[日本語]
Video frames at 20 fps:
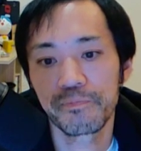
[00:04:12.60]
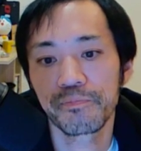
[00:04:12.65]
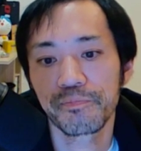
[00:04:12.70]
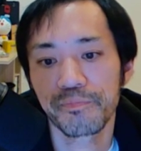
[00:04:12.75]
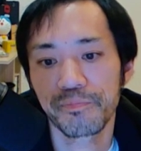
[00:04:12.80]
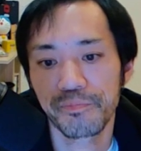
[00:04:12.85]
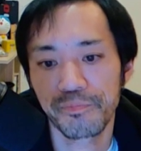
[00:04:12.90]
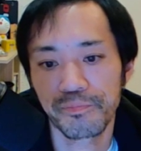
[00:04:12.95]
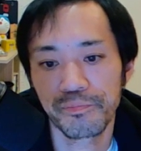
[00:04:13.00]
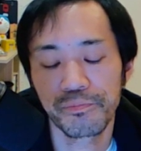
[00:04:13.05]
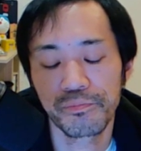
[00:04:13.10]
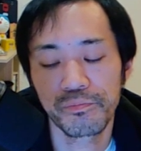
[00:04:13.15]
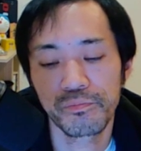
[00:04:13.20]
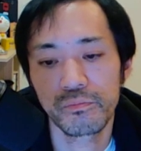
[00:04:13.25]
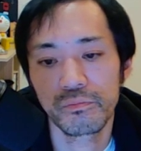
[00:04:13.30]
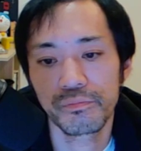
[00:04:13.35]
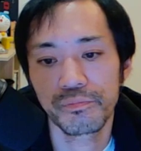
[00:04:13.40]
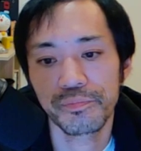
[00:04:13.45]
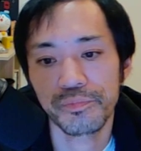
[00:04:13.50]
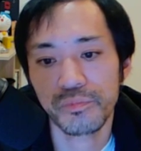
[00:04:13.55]
うん。
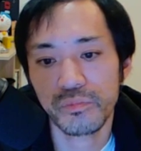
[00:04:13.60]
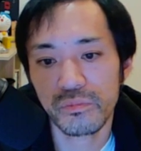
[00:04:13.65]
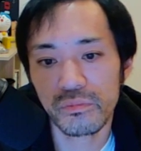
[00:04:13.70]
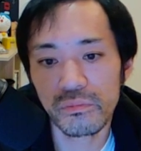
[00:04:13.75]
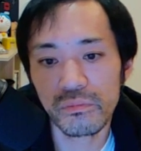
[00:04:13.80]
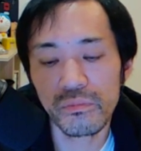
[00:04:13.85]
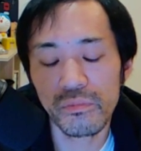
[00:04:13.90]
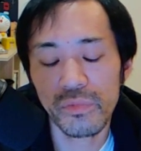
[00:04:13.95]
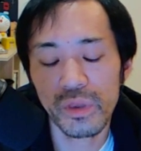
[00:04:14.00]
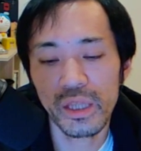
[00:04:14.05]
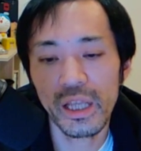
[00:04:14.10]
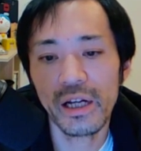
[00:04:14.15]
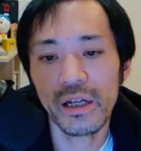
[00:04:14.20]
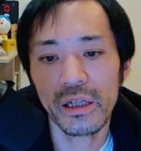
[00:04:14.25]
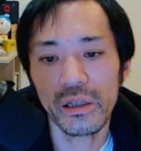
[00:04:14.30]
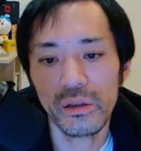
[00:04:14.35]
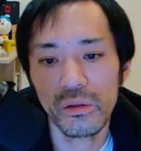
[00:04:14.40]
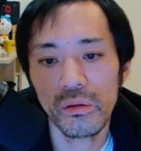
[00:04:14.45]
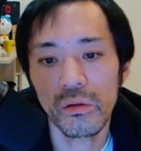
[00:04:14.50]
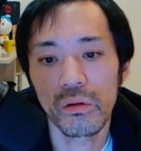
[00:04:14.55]
だけ
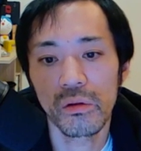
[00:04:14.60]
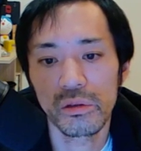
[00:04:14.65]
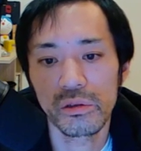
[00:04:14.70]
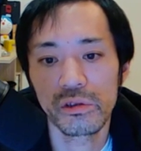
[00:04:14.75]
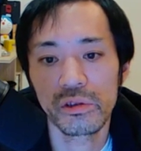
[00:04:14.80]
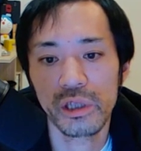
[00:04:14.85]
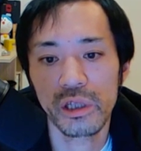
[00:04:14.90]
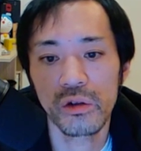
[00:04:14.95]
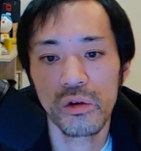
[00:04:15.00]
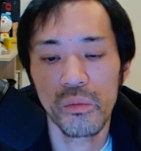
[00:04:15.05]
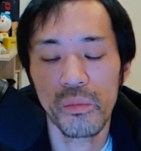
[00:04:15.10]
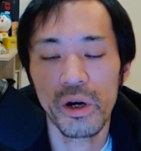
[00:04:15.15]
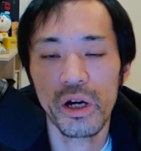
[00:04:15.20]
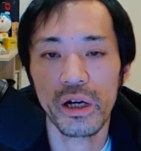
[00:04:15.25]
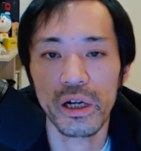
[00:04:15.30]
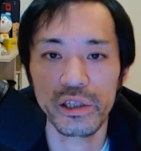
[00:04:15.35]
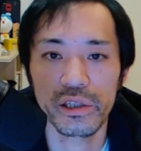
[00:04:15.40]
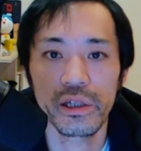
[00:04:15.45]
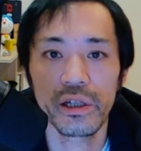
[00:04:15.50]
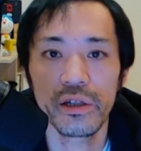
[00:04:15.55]
ど、月5万
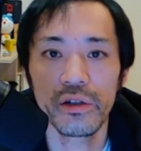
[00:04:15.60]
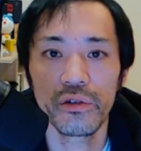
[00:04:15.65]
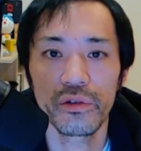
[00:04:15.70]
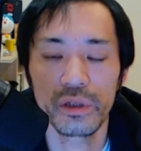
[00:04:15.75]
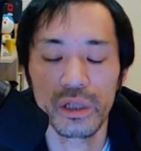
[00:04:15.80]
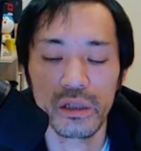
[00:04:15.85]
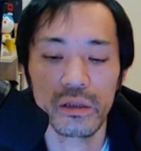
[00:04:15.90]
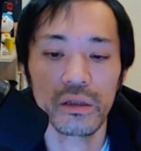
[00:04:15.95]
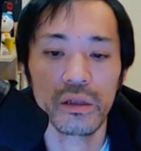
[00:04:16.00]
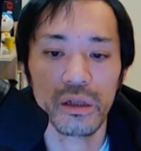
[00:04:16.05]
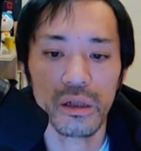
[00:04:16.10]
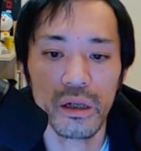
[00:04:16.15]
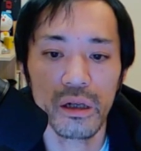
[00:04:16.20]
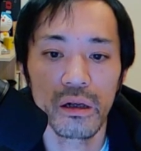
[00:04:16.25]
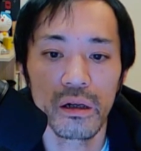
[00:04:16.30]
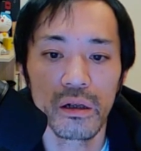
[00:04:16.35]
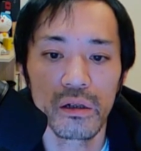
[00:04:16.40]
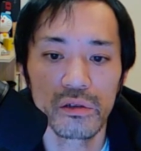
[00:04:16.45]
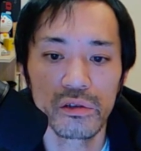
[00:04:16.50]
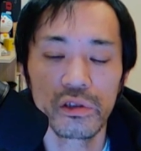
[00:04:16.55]
稼げるようになったら、
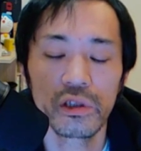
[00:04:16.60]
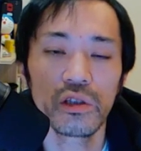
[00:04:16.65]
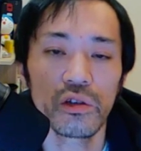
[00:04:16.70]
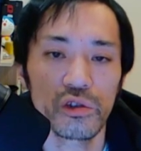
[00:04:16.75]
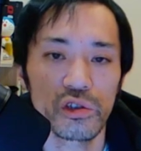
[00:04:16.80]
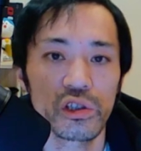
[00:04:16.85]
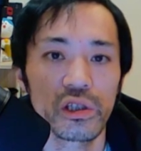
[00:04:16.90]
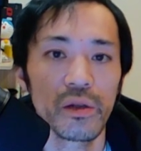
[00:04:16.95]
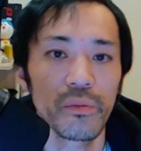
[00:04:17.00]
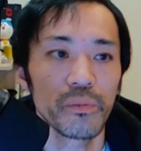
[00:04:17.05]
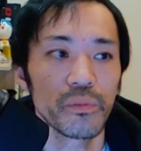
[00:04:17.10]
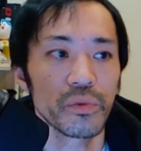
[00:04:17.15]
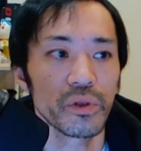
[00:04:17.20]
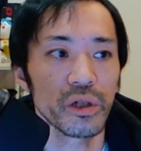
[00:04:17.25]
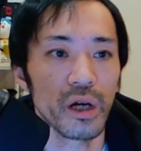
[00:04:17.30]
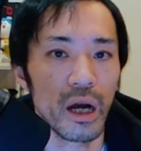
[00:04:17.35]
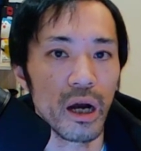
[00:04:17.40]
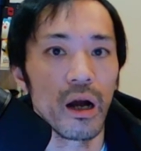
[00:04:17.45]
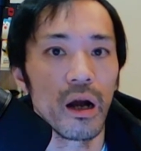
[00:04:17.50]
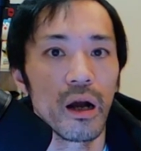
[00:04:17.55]
次のステップ
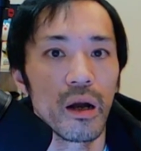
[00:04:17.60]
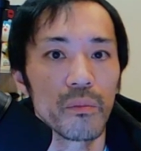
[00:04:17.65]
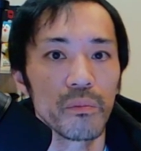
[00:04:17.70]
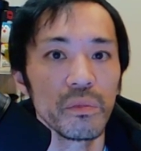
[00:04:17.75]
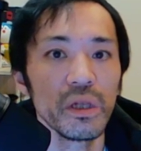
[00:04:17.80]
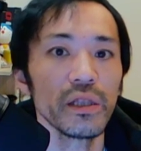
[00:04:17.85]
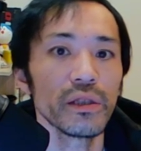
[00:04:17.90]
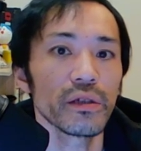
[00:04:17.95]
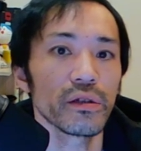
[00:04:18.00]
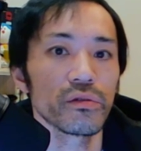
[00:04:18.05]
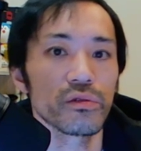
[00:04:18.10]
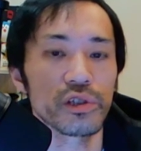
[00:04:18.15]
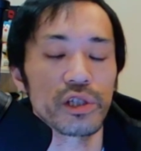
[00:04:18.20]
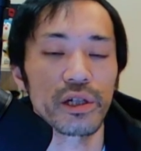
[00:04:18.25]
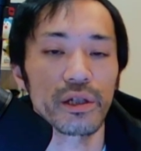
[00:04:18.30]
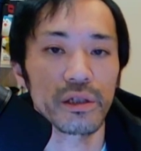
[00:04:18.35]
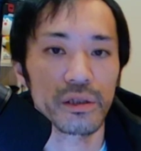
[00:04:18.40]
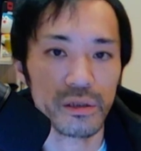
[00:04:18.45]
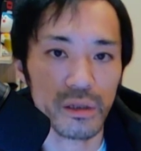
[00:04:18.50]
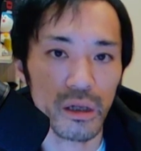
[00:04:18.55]
が見えてくるじゃな
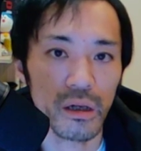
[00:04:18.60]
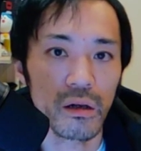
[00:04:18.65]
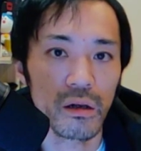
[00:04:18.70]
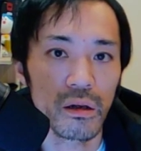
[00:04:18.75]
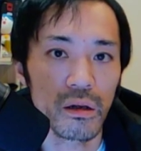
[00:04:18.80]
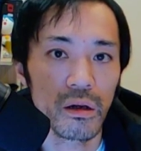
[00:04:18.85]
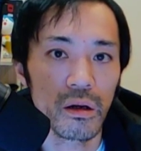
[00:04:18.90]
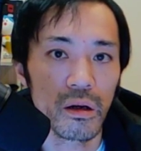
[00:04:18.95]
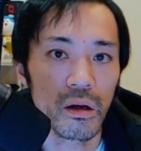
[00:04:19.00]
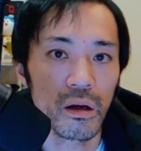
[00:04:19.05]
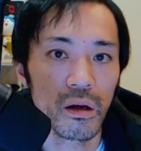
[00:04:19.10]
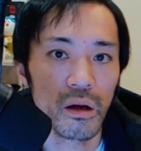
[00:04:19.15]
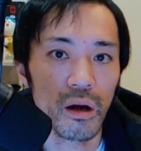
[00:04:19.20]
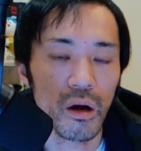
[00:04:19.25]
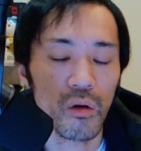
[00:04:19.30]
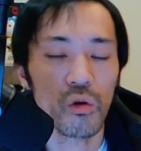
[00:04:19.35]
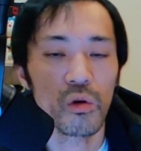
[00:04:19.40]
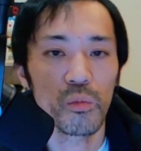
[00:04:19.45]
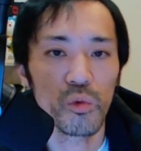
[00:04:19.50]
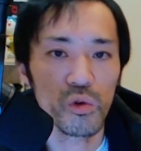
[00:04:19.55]
いですか。あ
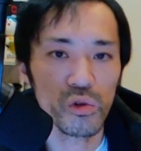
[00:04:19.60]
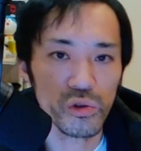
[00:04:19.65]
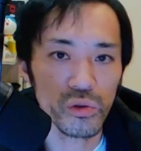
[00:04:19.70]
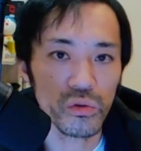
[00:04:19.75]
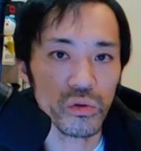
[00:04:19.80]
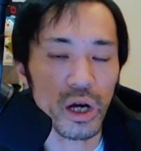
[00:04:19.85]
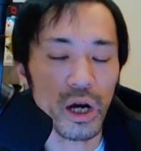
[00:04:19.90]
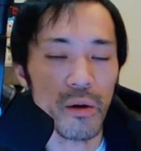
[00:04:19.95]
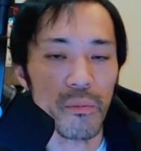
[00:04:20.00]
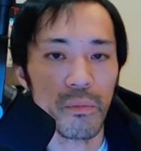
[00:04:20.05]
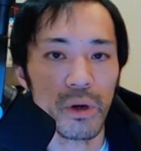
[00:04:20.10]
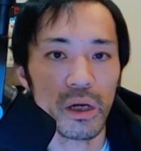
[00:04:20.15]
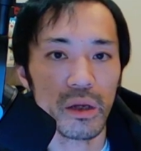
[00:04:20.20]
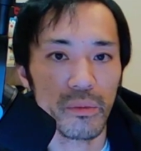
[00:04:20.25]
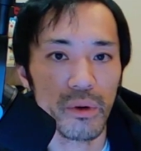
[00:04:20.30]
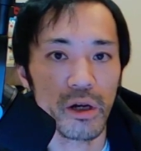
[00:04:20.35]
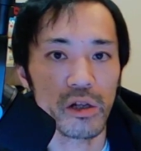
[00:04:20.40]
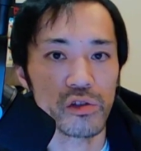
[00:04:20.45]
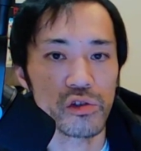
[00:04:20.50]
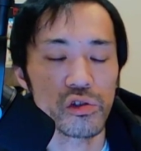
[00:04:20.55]
これもうちょっと頑張れ
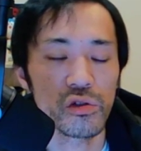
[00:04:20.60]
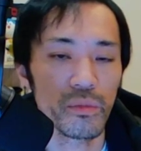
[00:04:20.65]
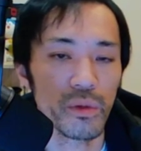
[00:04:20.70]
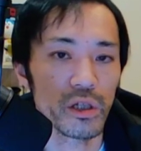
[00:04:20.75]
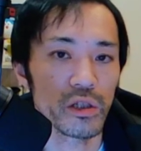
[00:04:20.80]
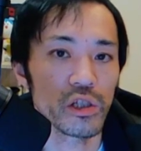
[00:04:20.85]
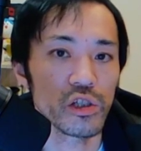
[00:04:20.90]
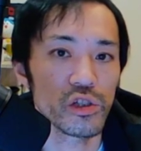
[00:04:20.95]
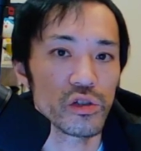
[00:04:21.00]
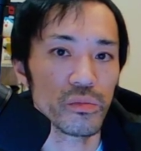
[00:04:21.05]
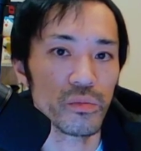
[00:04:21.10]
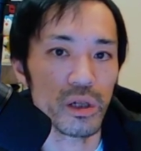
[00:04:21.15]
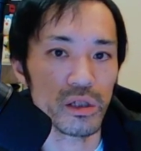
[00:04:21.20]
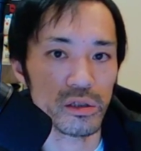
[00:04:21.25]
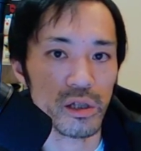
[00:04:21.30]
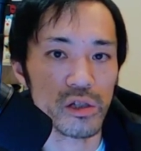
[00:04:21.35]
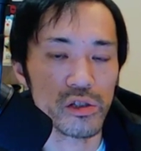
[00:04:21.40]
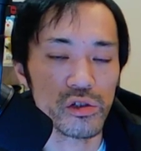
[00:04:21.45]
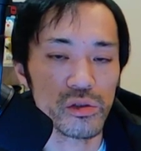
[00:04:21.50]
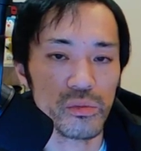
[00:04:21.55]
ば10万20万
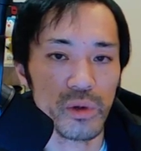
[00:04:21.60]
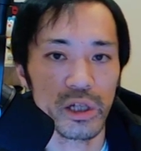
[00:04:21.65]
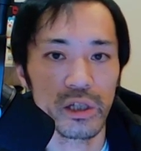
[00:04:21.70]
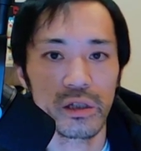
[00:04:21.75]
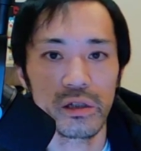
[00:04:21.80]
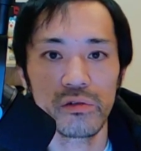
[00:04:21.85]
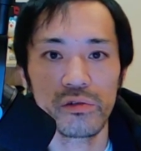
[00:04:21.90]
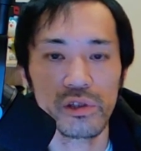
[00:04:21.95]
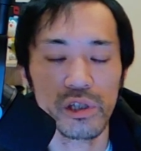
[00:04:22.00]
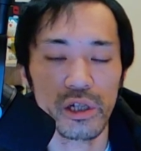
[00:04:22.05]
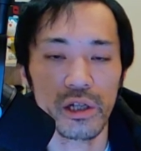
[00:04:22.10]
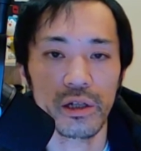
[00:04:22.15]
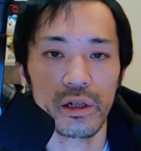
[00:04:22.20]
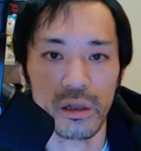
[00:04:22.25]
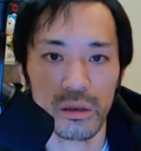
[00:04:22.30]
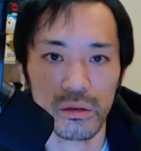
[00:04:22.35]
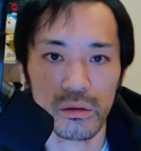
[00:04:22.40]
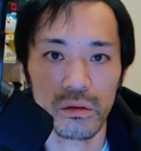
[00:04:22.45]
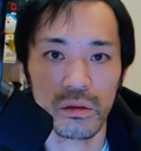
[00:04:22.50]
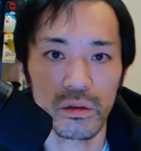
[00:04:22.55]
30万いけるんじゃないかっ
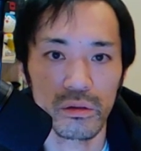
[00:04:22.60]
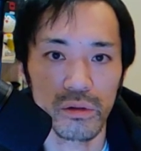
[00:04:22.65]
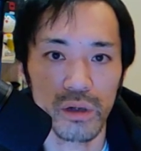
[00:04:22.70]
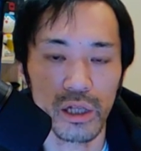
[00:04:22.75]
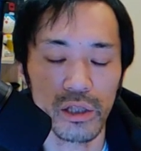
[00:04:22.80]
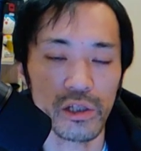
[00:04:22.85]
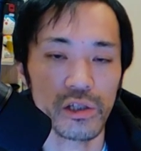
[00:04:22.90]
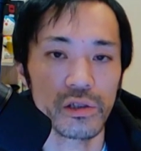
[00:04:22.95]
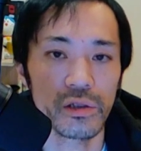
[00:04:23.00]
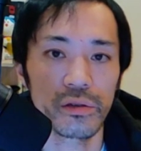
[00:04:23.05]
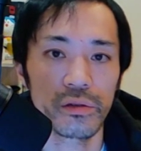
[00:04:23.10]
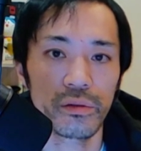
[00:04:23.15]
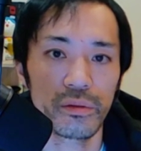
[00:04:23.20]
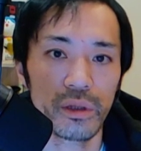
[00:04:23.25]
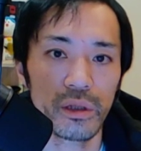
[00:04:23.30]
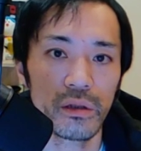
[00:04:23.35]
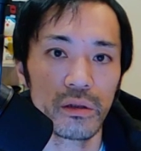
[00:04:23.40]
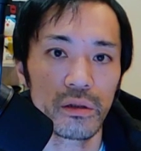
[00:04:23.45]
ていう話ですよね